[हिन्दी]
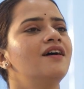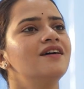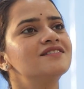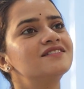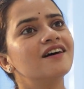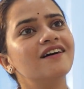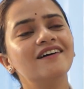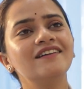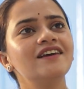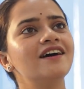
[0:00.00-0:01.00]

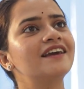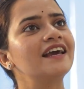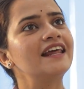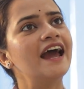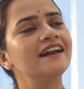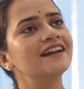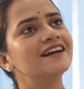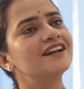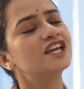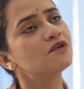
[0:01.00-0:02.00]
सर ये अकेले हैंडल करने